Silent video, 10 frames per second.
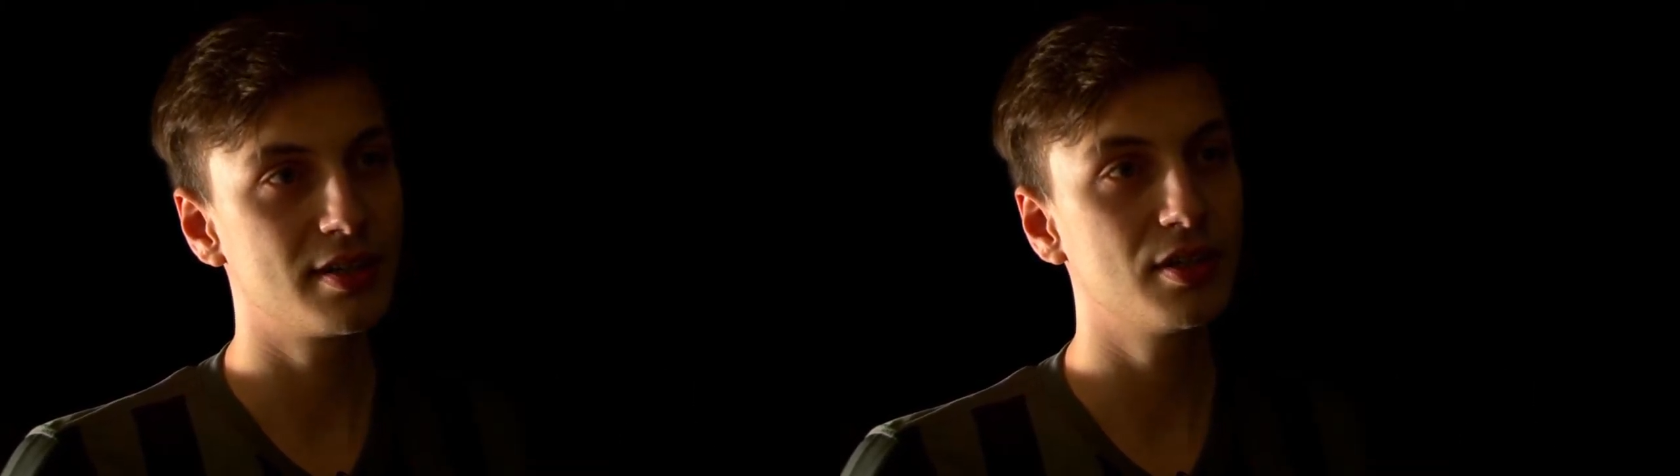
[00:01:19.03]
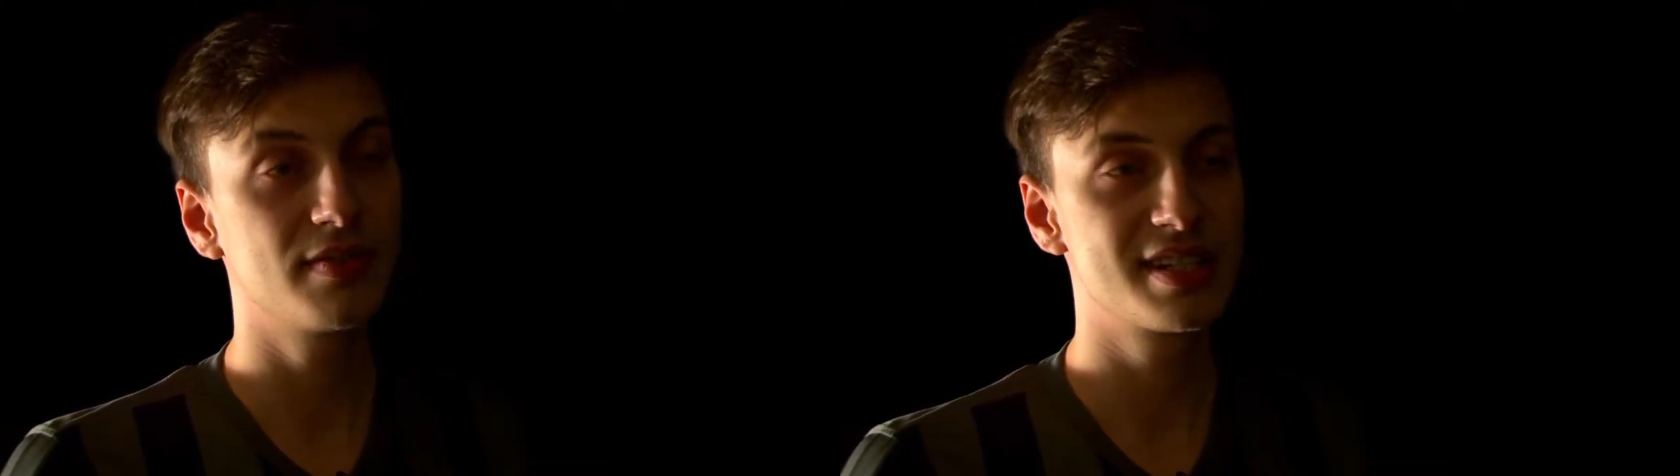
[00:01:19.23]

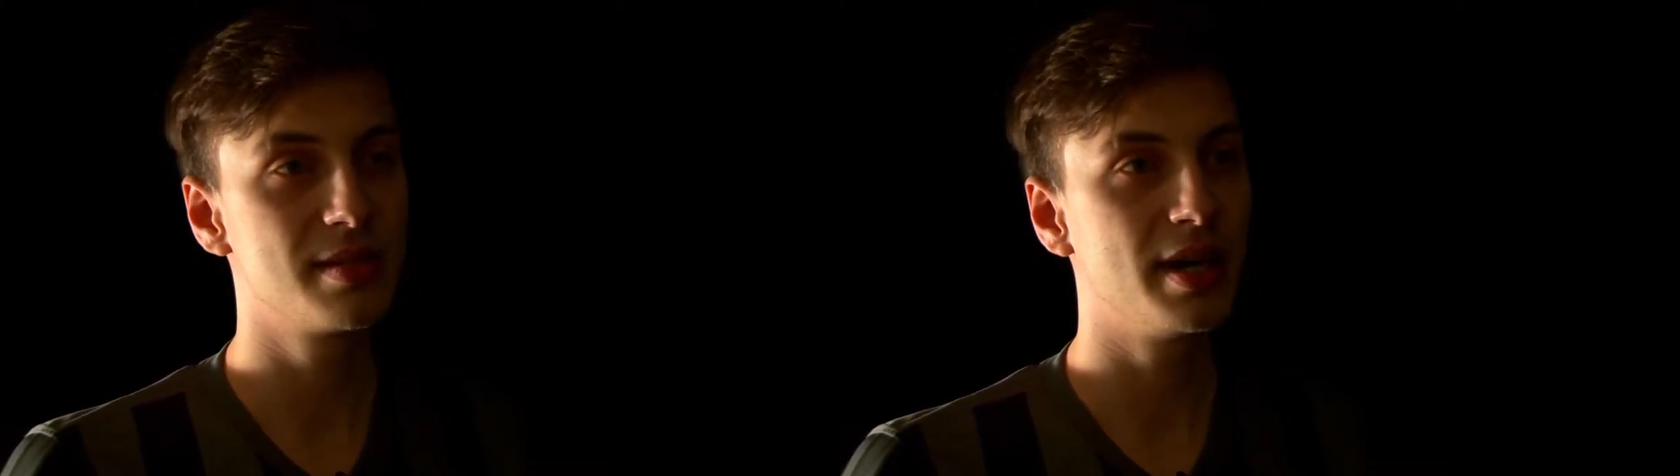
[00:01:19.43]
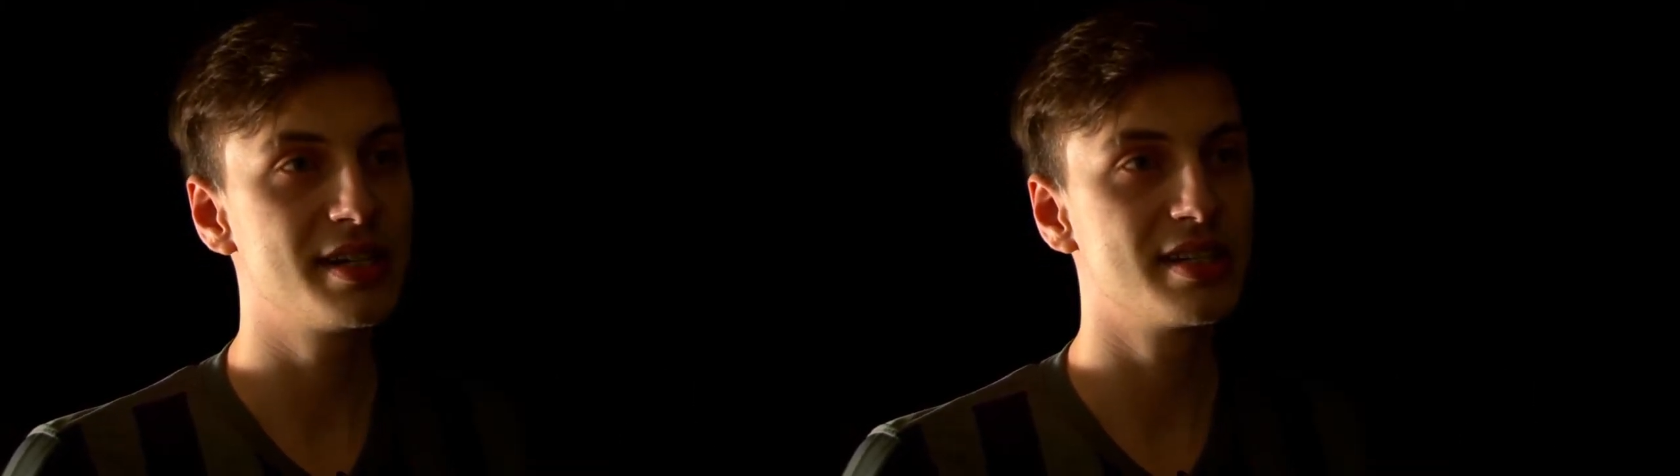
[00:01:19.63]
auch, was die
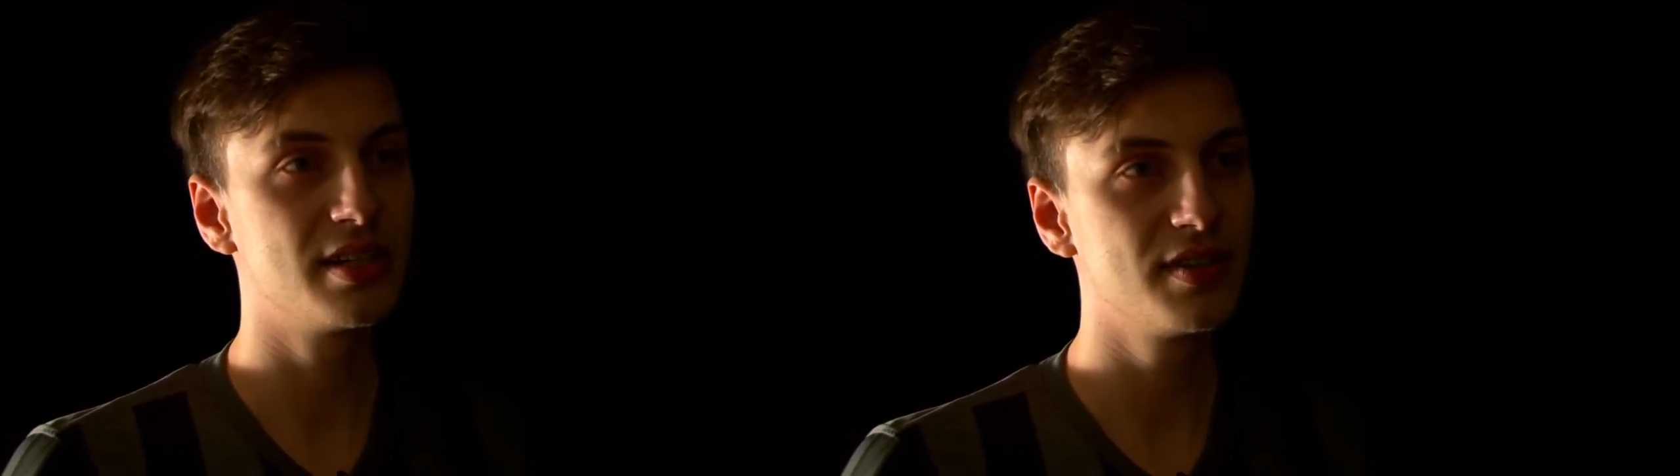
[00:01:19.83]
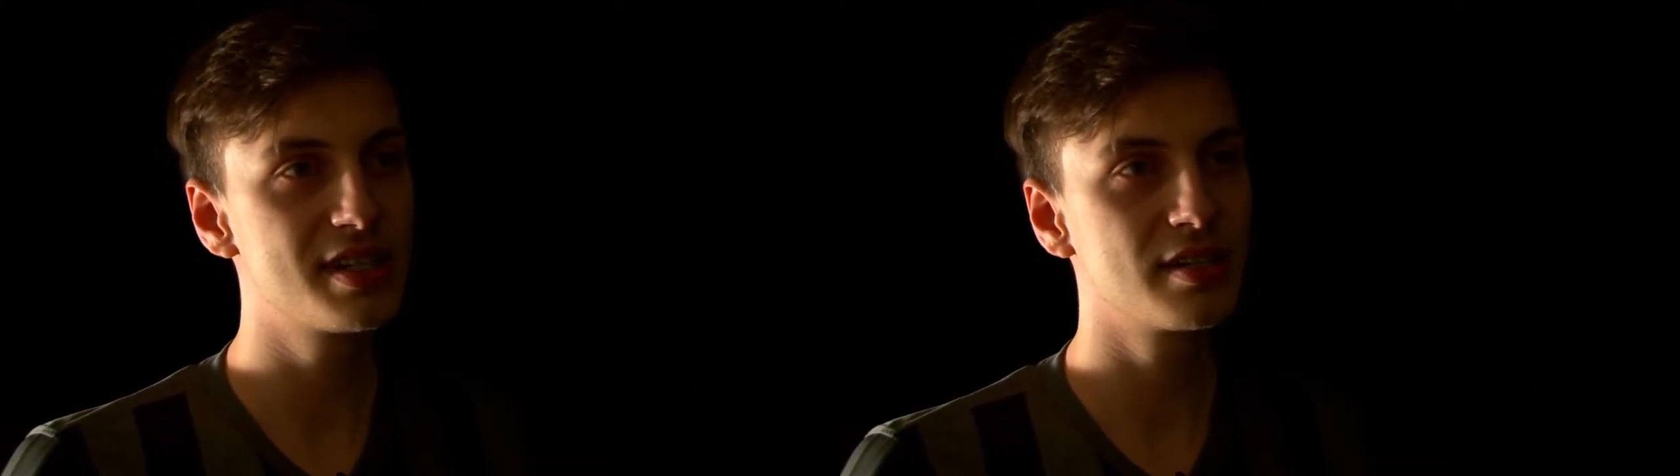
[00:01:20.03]
meisten
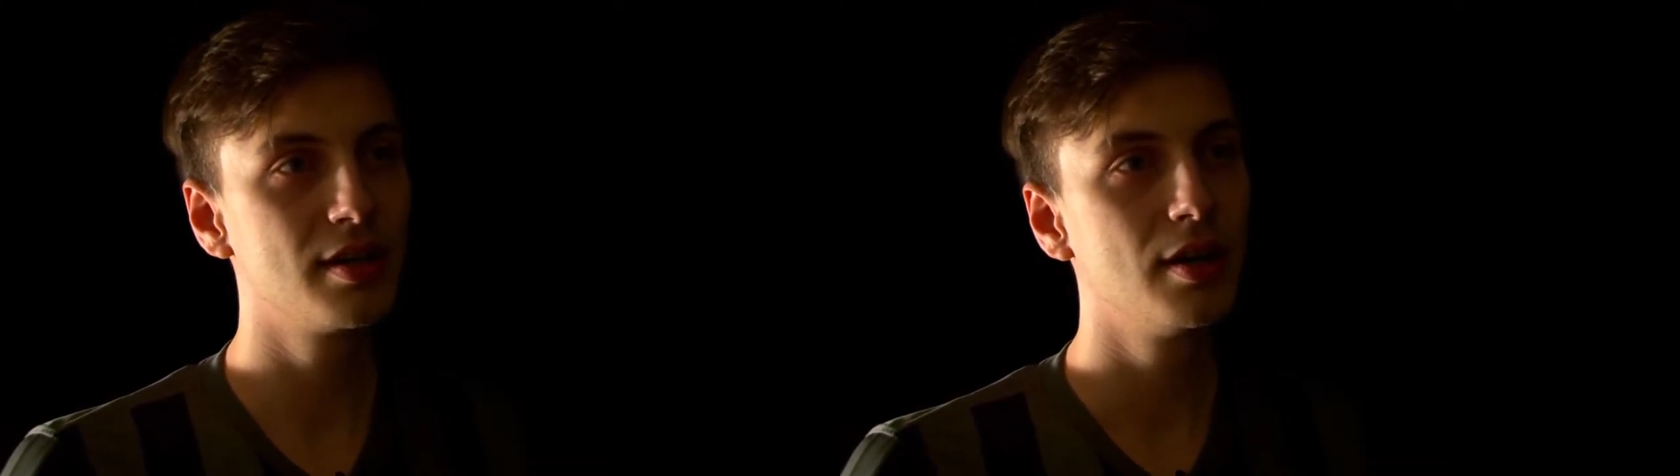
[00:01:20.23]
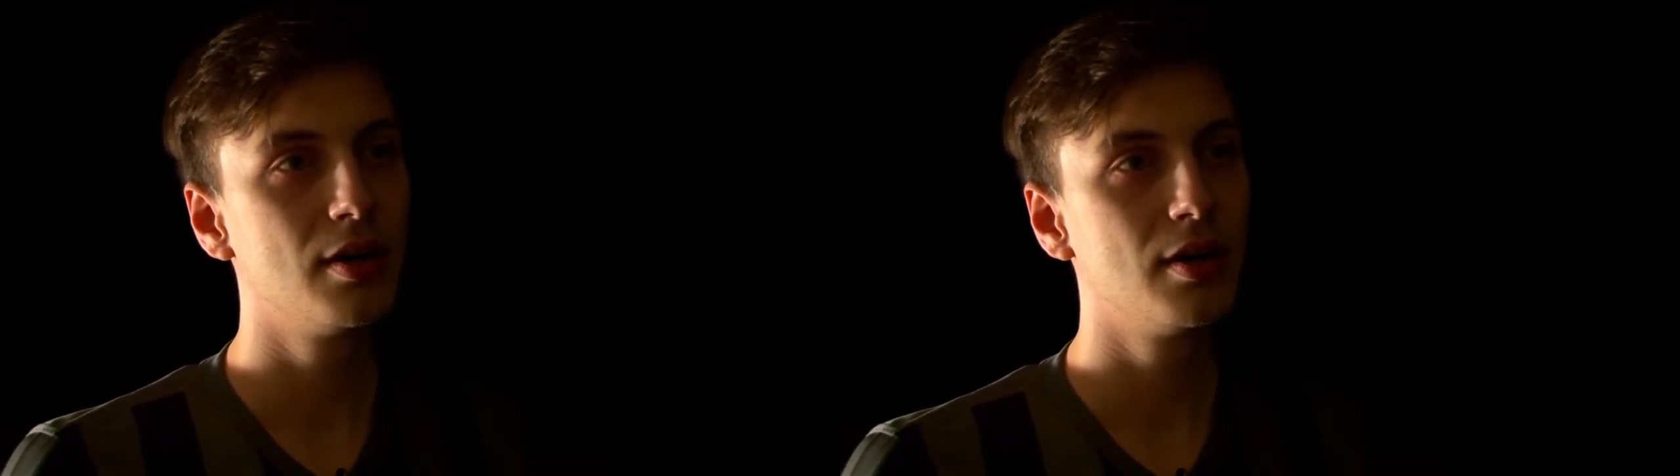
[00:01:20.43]
nicht wissen.